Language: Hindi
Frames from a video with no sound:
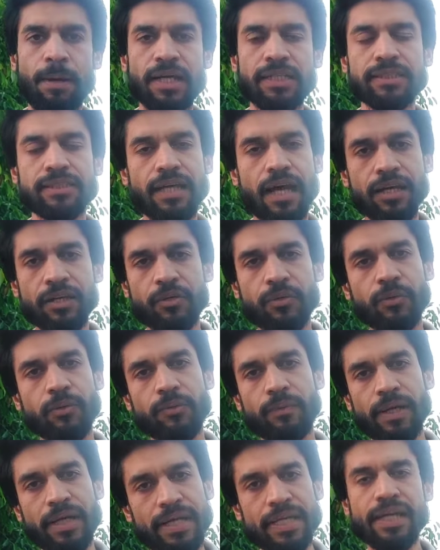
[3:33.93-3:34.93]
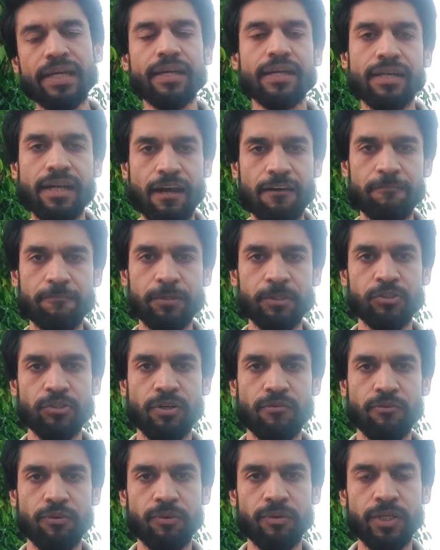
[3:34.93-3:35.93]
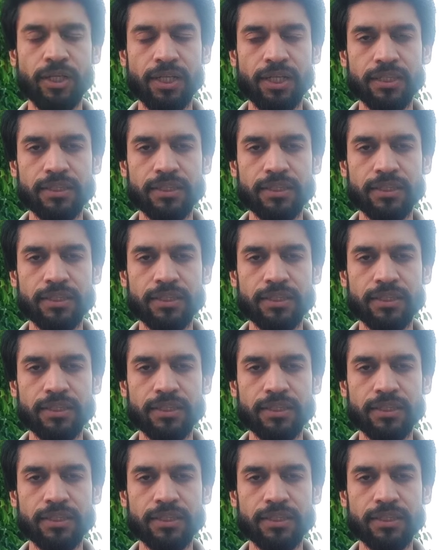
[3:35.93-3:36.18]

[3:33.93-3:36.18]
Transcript: पाकिस्तान को इंडिया के खिलाफ भी जो है वो